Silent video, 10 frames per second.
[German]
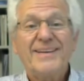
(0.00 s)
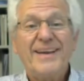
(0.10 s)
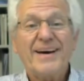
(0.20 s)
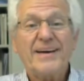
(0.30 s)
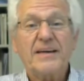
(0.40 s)

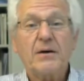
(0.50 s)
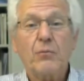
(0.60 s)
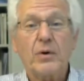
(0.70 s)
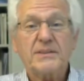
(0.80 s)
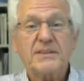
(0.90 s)
Derek
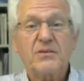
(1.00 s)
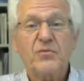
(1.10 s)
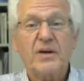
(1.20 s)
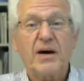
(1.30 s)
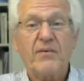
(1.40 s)
Watson
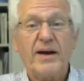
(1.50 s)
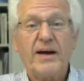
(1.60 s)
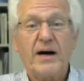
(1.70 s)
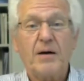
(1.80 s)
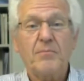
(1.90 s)
von
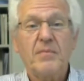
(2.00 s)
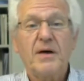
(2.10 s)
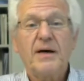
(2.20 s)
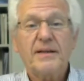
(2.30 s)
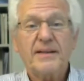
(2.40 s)
Hawaii haben.
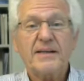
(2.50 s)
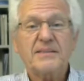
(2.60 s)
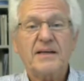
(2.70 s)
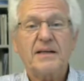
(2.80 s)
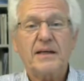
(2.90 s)

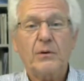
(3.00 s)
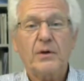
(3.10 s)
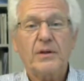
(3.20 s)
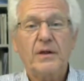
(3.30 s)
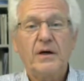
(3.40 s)
Das kann
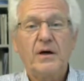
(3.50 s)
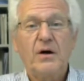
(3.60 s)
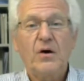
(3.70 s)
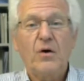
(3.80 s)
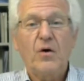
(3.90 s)
dauern.
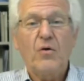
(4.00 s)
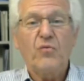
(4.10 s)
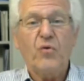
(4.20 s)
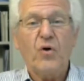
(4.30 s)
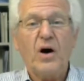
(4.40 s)

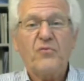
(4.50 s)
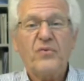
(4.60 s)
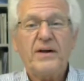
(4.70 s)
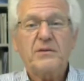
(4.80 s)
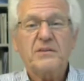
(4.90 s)
Vorher
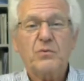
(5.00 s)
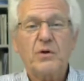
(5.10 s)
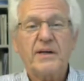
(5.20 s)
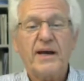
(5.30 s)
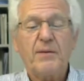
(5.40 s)
fällt uns
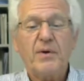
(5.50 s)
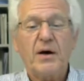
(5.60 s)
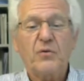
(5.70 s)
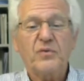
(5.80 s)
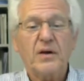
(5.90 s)
wohl der Himmel
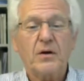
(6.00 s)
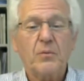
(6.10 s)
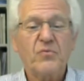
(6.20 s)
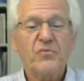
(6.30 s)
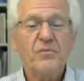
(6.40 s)
auf den
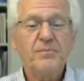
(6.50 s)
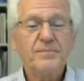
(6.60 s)
Kopf.